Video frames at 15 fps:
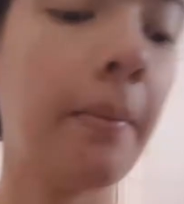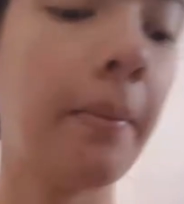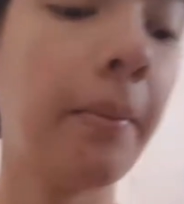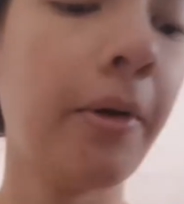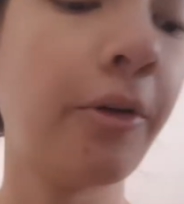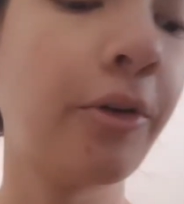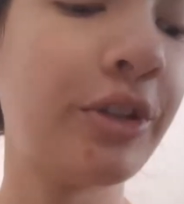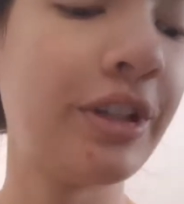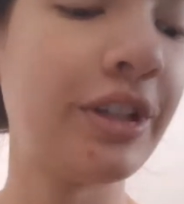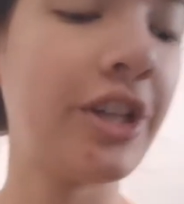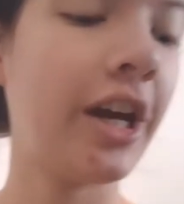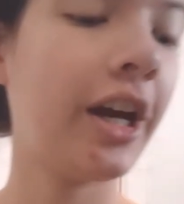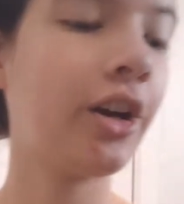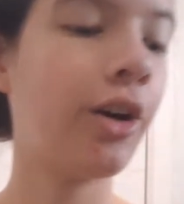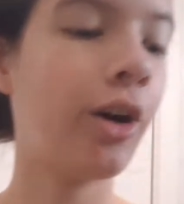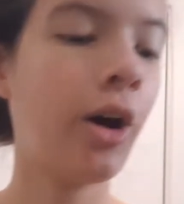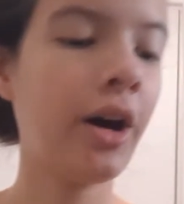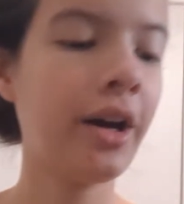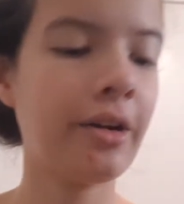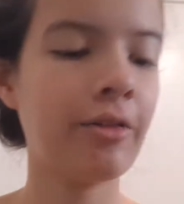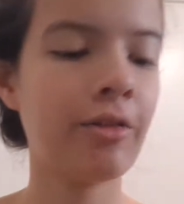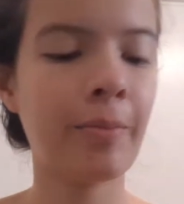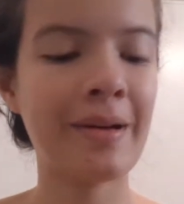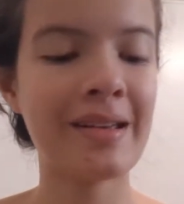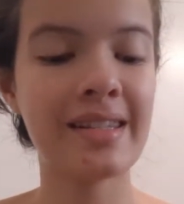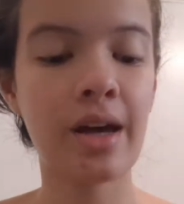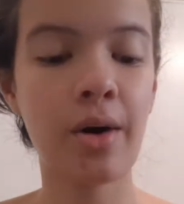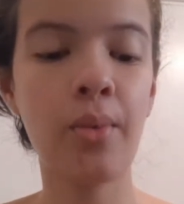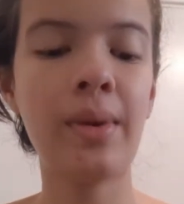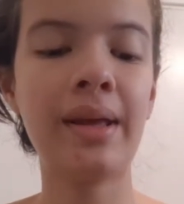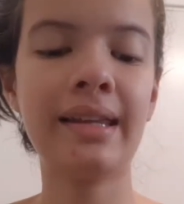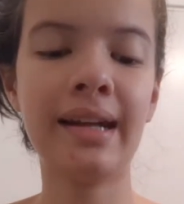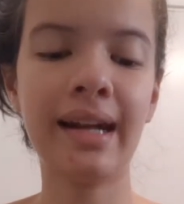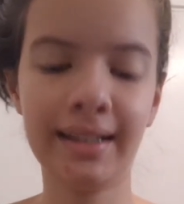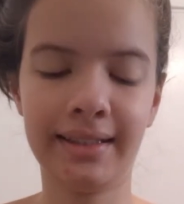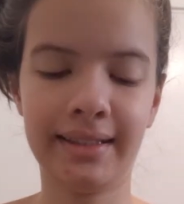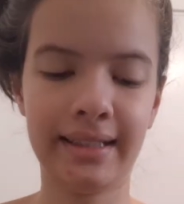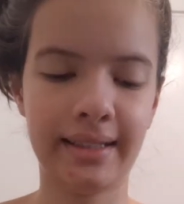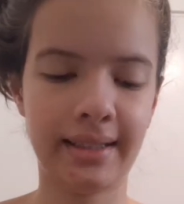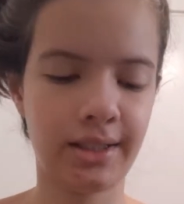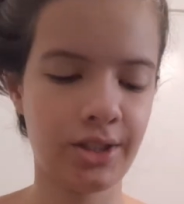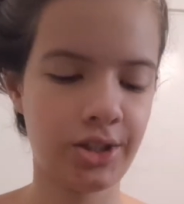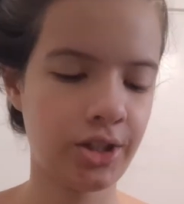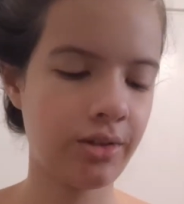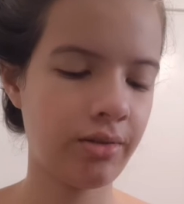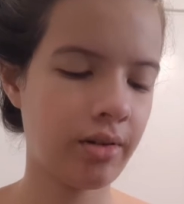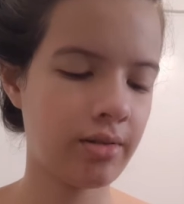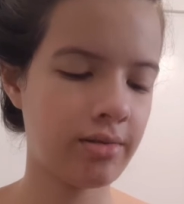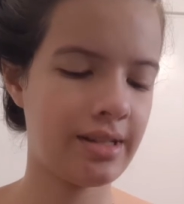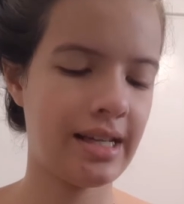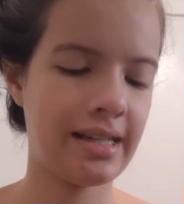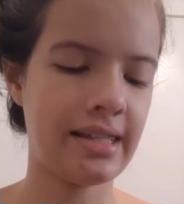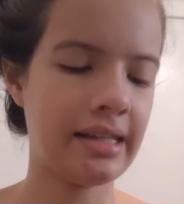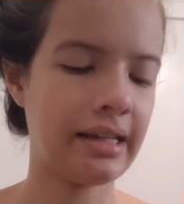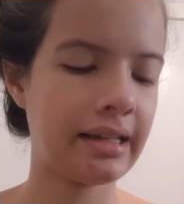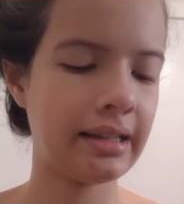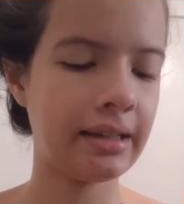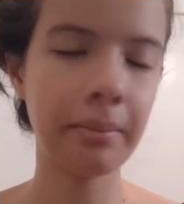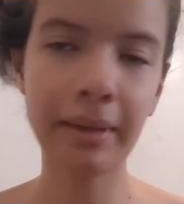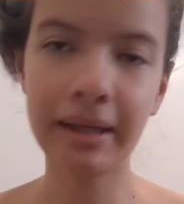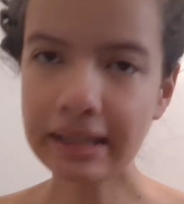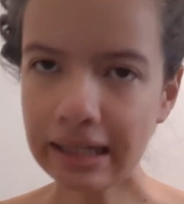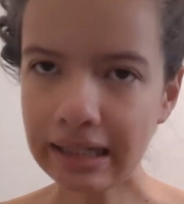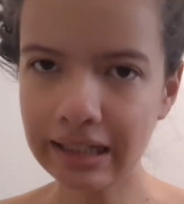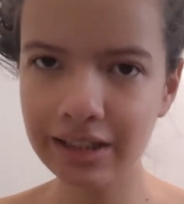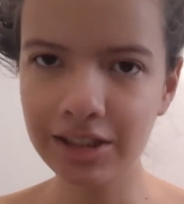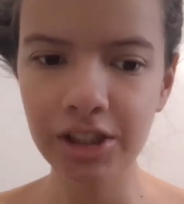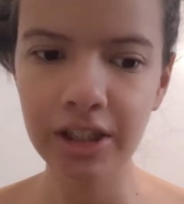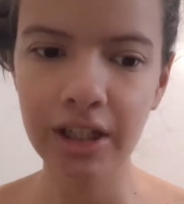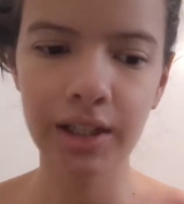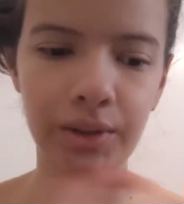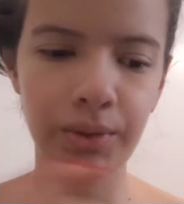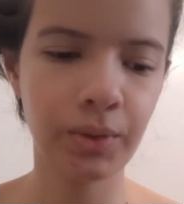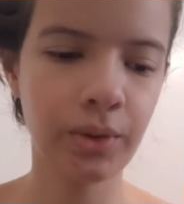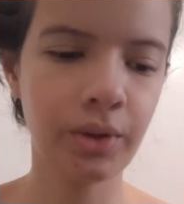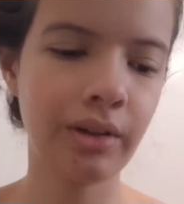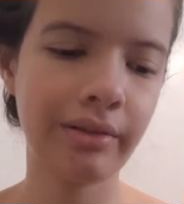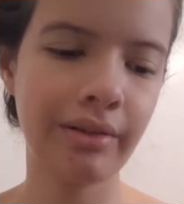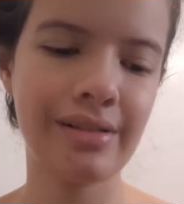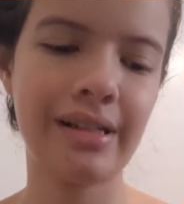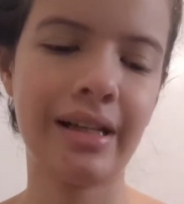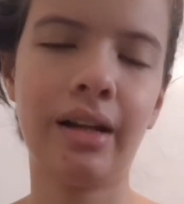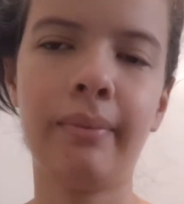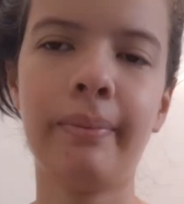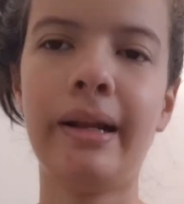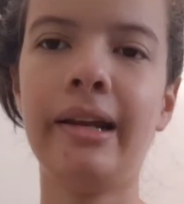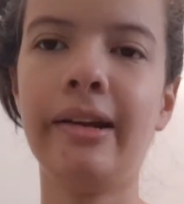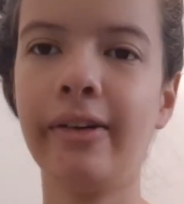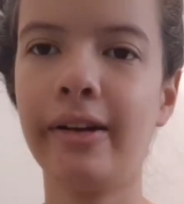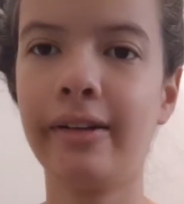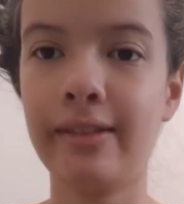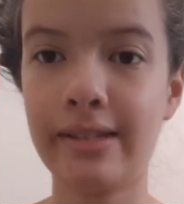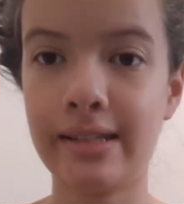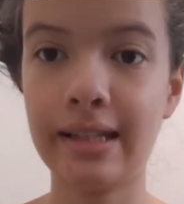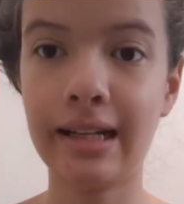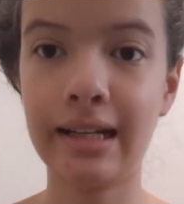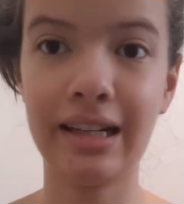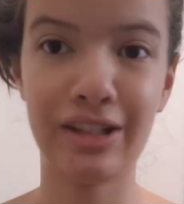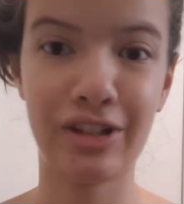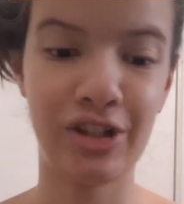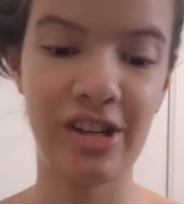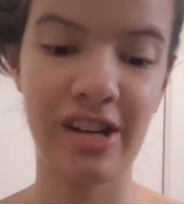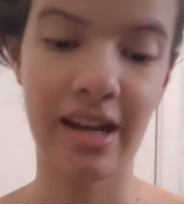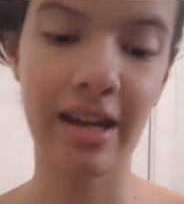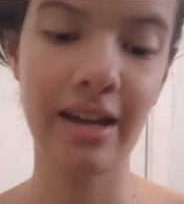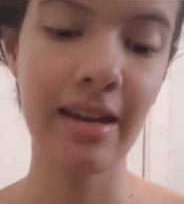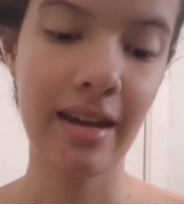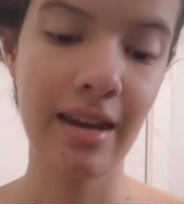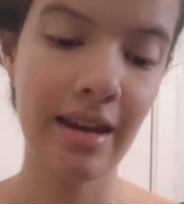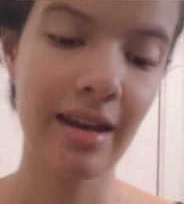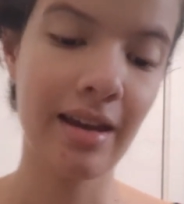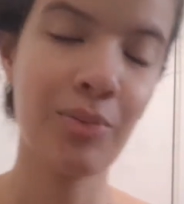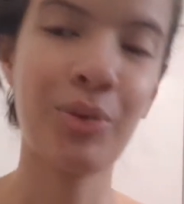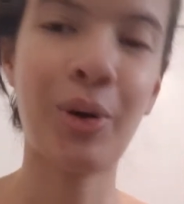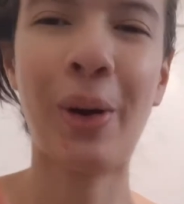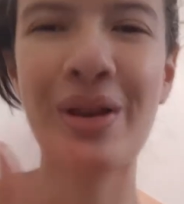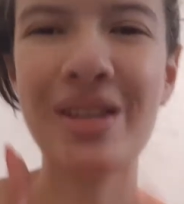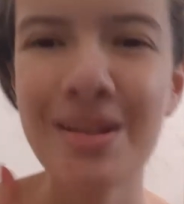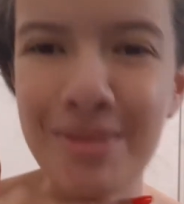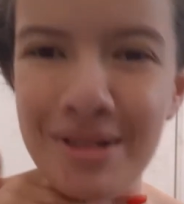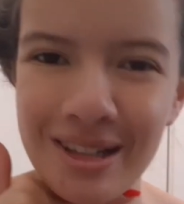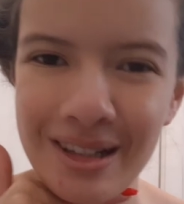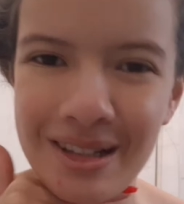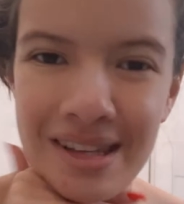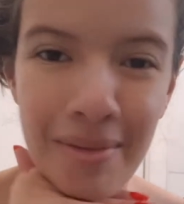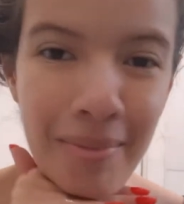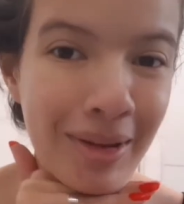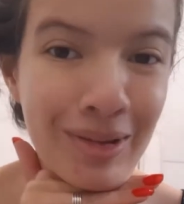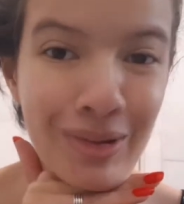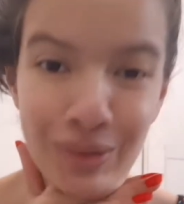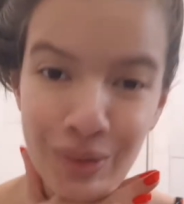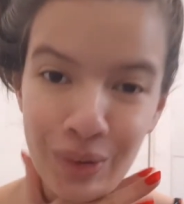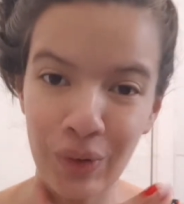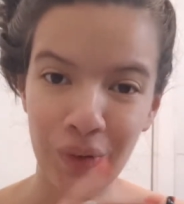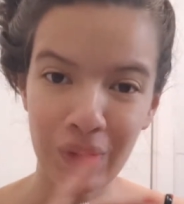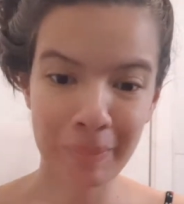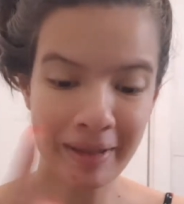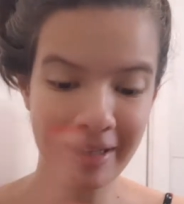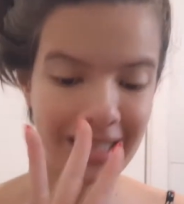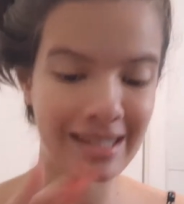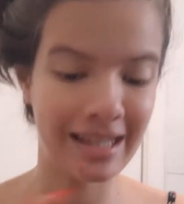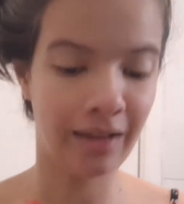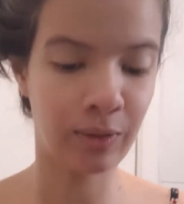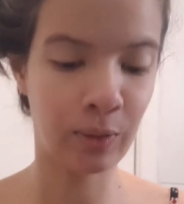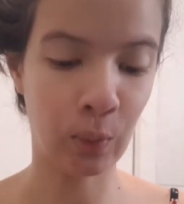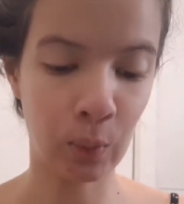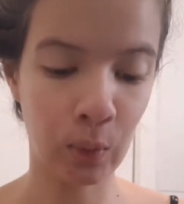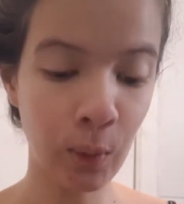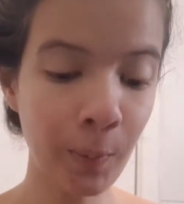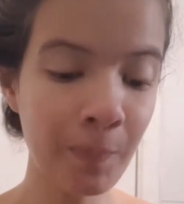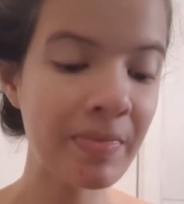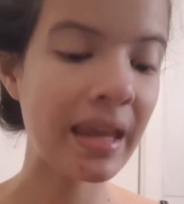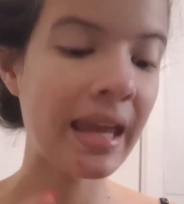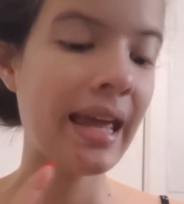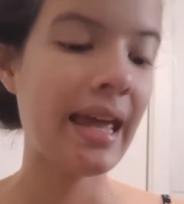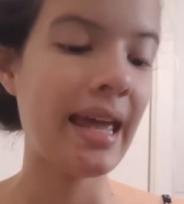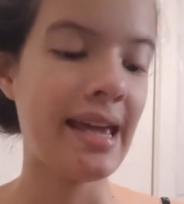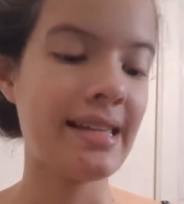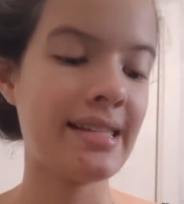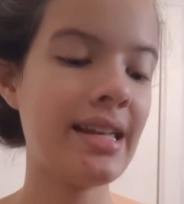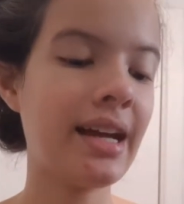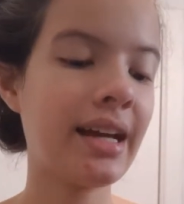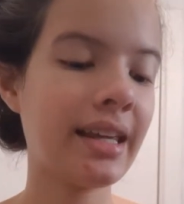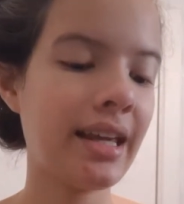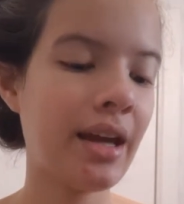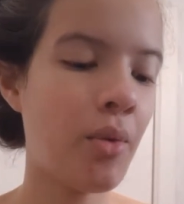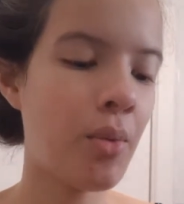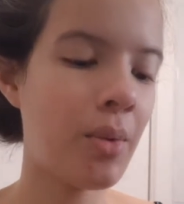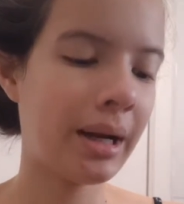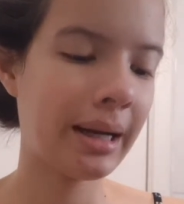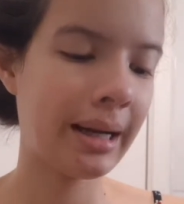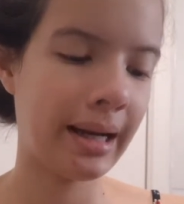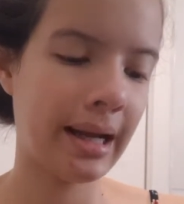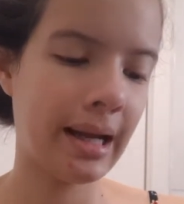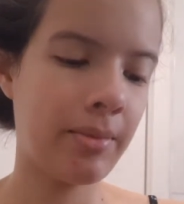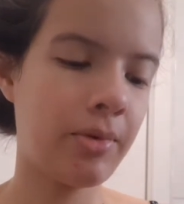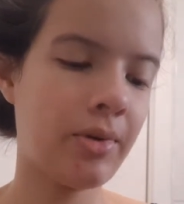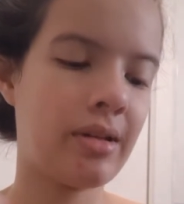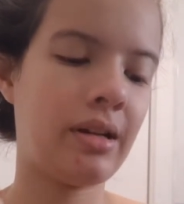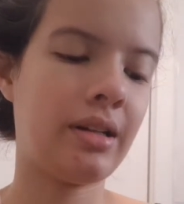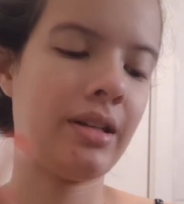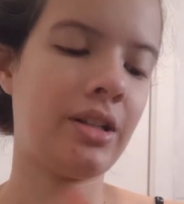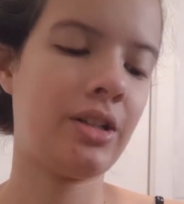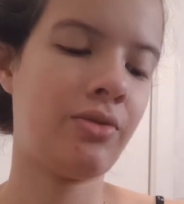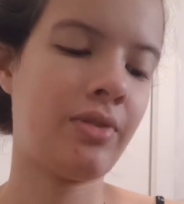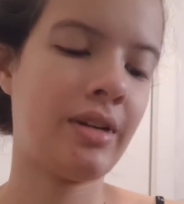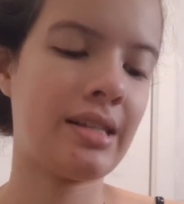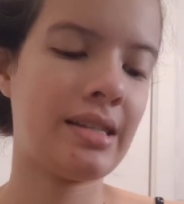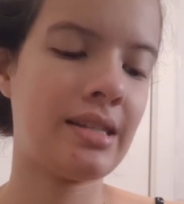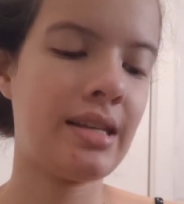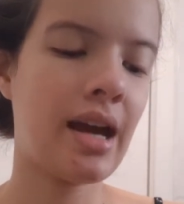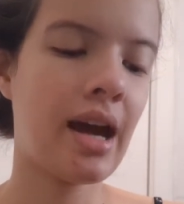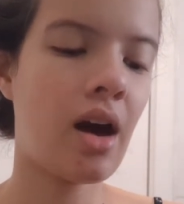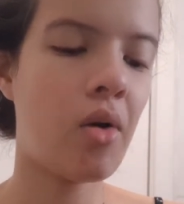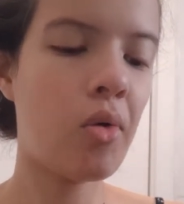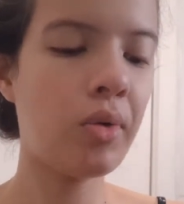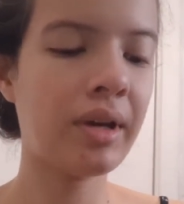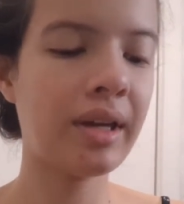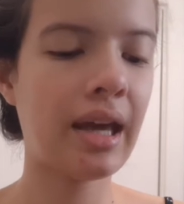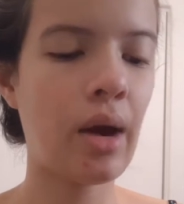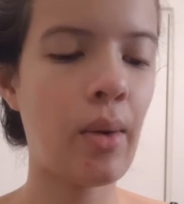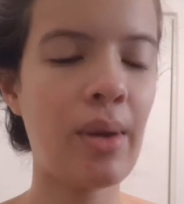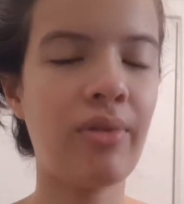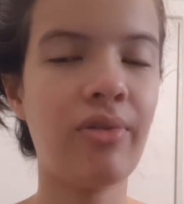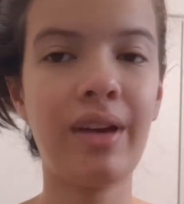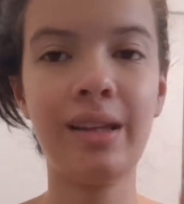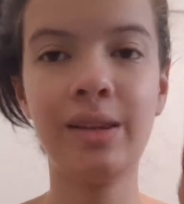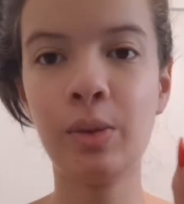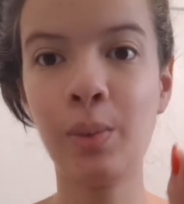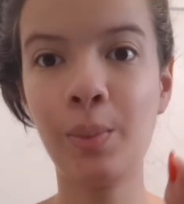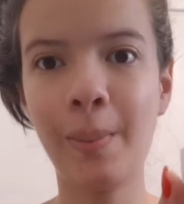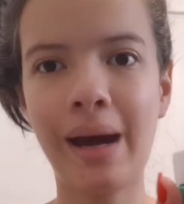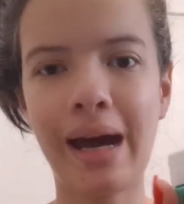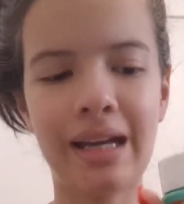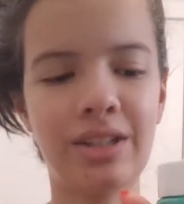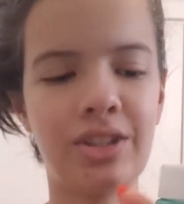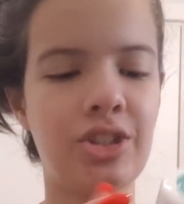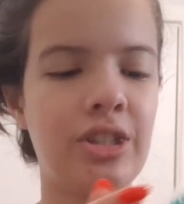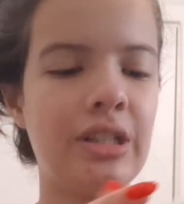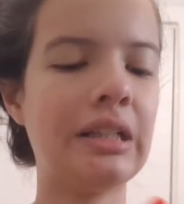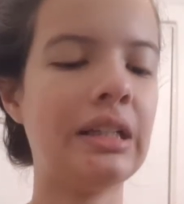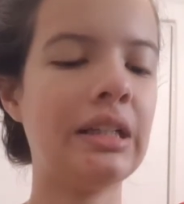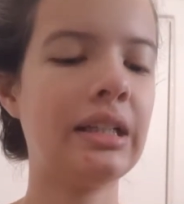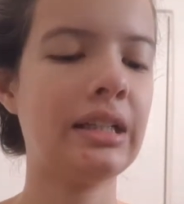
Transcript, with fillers: Bom, gente, agora eu vou passar um hidratante. Eu vou usar esse daqui também da linha Thier. Tudo que eu vou usar na pele agora vai ser da linha Thier, porque eu recebi de lançamento, então tô louca pra testar tudo. Esse daqui é um creme, um hidratante facial, que é o efeito mate.